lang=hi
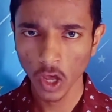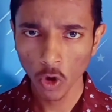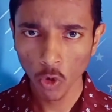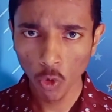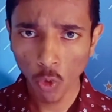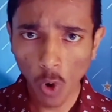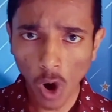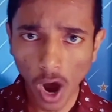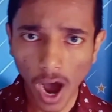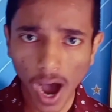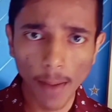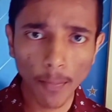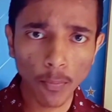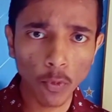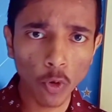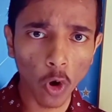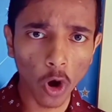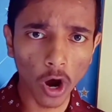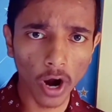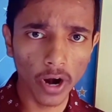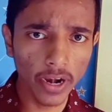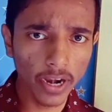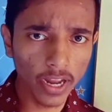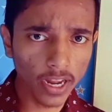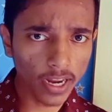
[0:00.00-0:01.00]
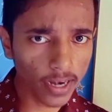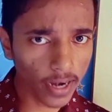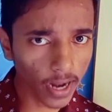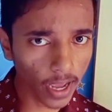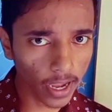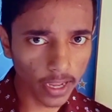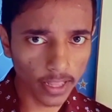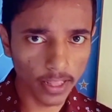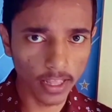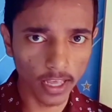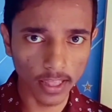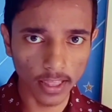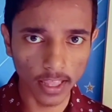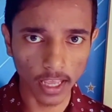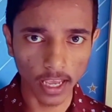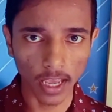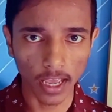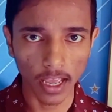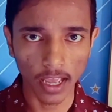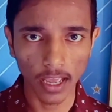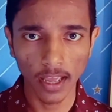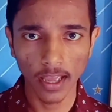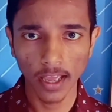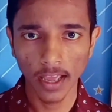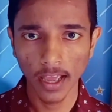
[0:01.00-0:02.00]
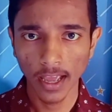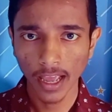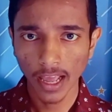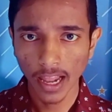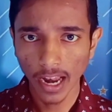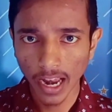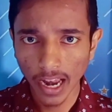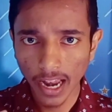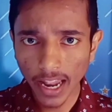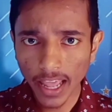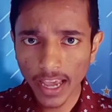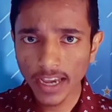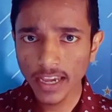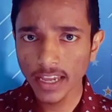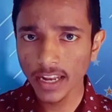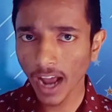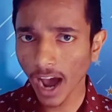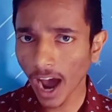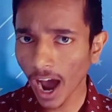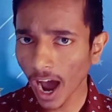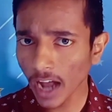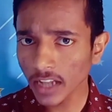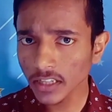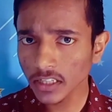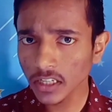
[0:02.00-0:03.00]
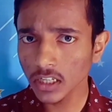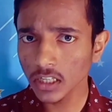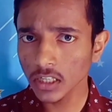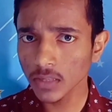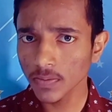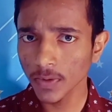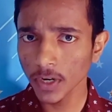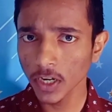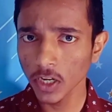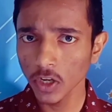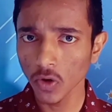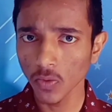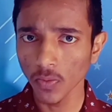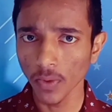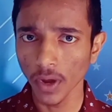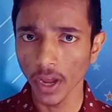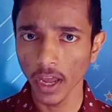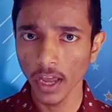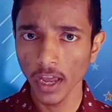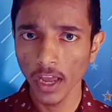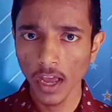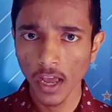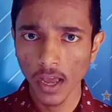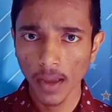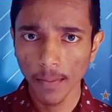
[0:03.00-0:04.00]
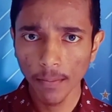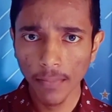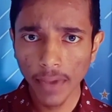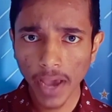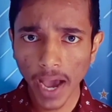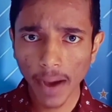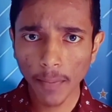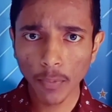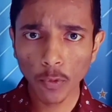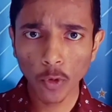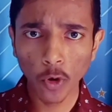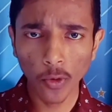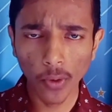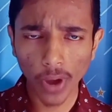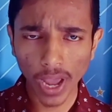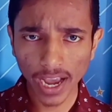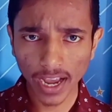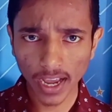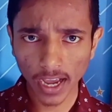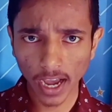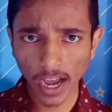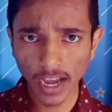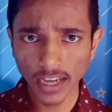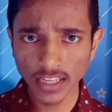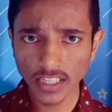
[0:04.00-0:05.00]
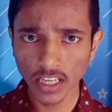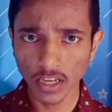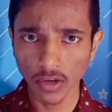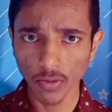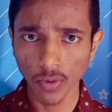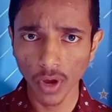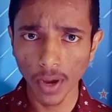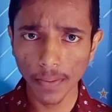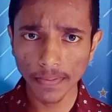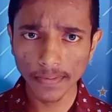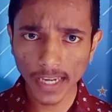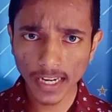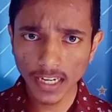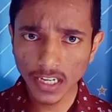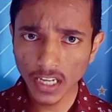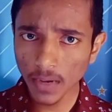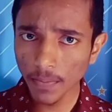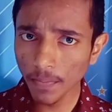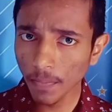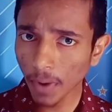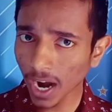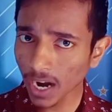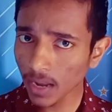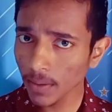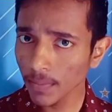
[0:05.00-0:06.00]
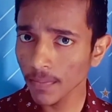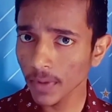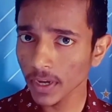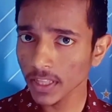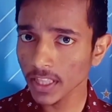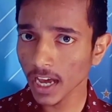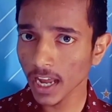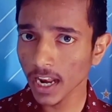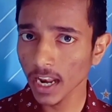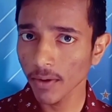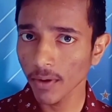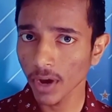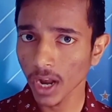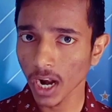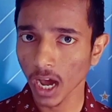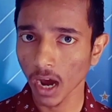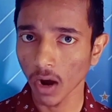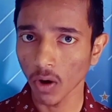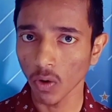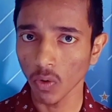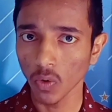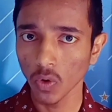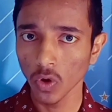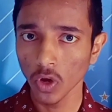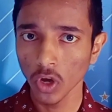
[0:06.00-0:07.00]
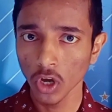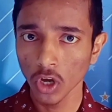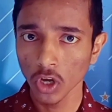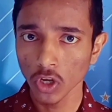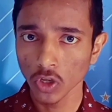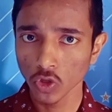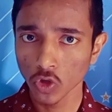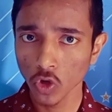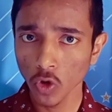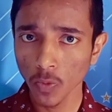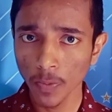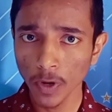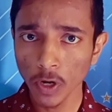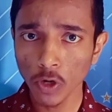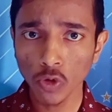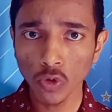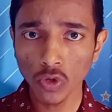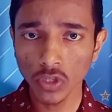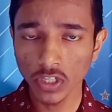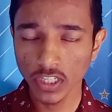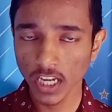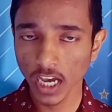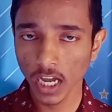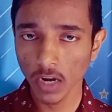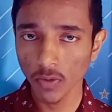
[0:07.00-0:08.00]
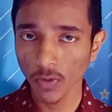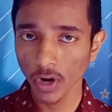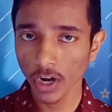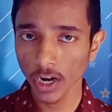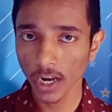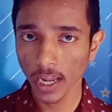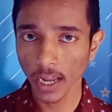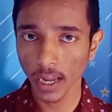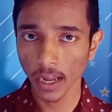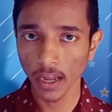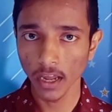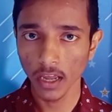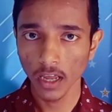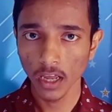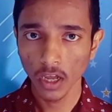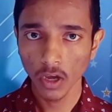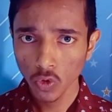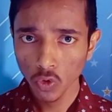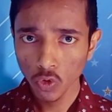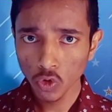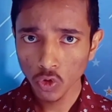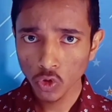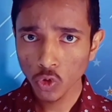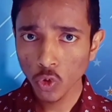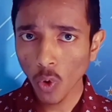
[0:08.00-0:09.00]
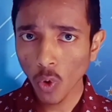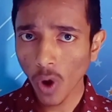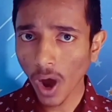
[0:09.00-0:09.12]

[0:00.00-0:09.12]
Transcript: वो आपको अर्निंग नहीं देते हैं लेकिन आज की इस वीडियो में मैं आपको एक ऐसे वेबसाइट के बारे में बताने वाला हूँ जो बिल्कुल जेनवन है उसको